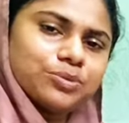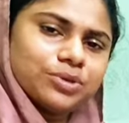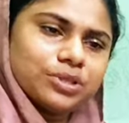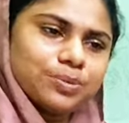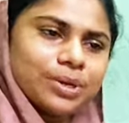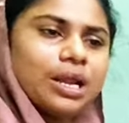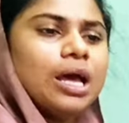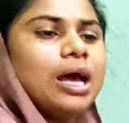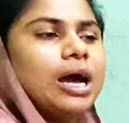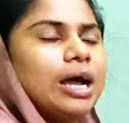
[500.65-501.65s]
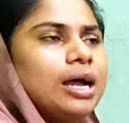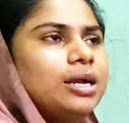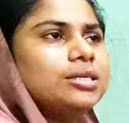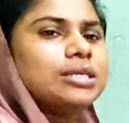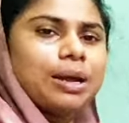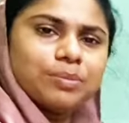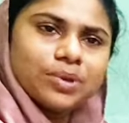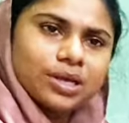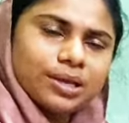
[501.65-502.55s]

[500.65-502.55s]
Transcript: করে দিবেন আর সামনে